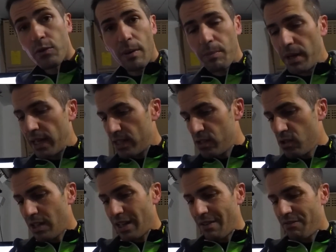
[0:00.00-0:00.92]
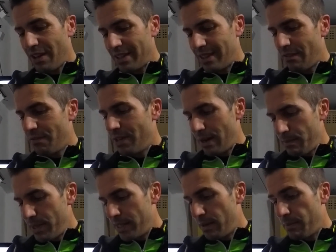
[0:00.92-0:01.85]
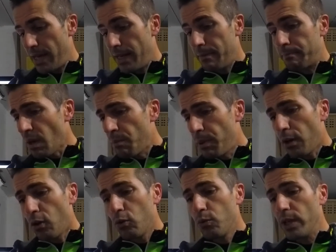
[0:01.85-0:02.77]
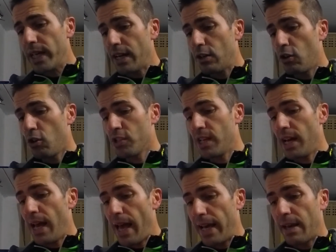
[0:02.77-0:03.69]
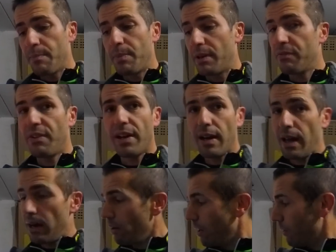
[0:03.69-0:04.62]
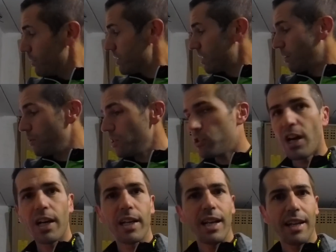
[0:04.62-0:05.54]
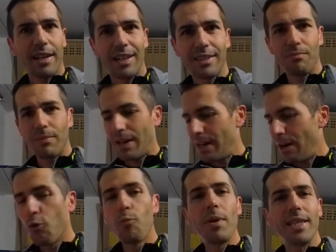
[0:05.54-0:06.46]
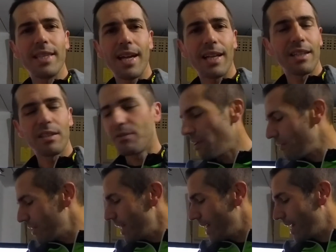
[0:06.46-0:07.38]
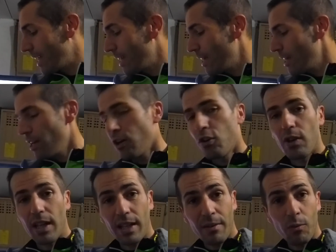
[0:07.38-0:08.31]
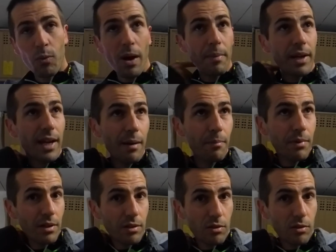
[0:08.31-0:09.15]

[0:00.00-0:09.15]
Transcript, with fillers: un'applicazione che è fatta veramente bene, però l'unica cosa è che per farla, questa qui c'è anche la realtà aumentata, ti fa vedere con la webcam